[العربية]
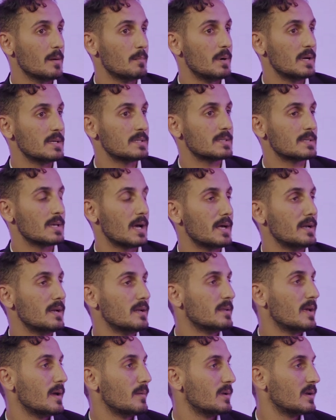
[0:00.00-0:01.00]
بس انا
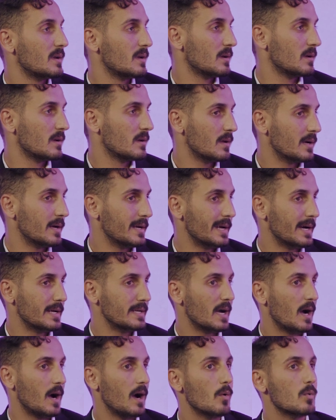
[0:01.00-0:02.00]
دائما
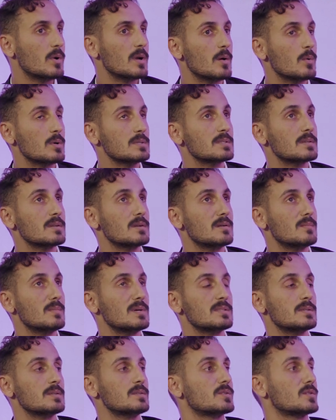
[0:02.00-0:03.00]
يعني احاول اوصل
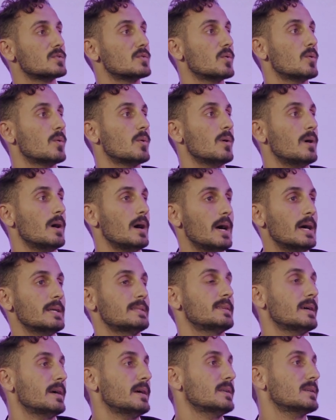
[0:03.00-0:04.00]
المسج انه
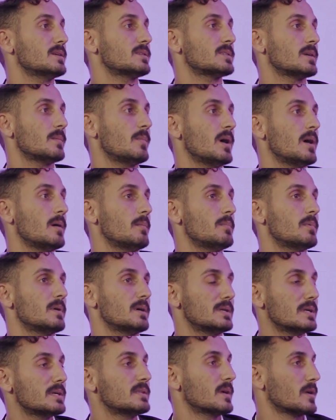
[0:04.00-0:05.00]
حتى احنا الشباب
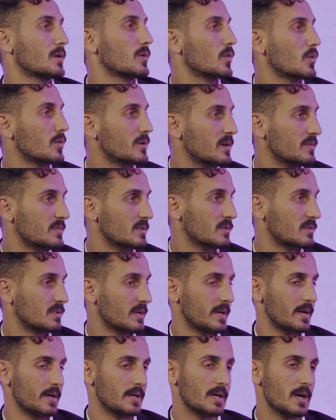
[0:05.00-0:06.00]
نقدر نكون نفس
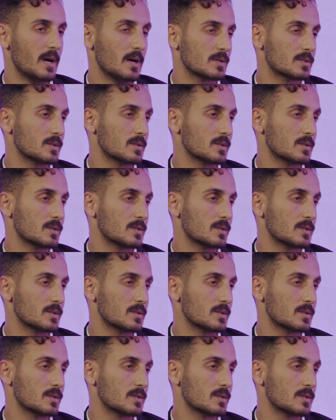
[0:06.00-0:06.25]
الشيء يعني